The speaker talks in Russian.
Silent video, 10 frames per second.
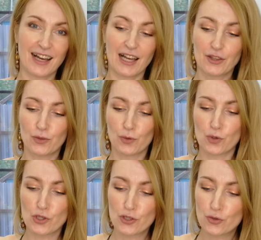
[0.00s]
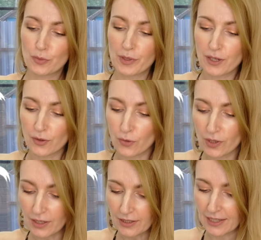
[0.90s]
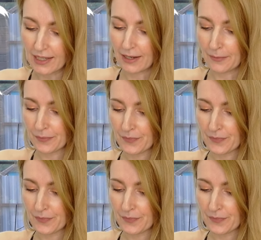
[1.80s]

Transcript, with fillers: одну ложечку мерную коктейля